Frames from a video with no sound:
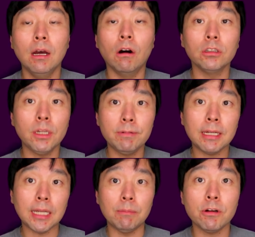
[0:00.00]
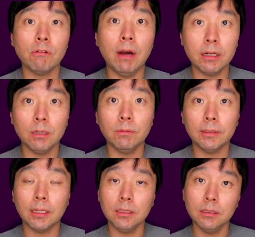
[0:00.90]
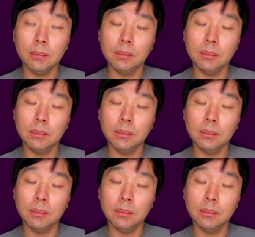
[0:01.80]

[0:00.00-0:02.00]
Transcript: 어설프게 잡으려고 하는 것보다는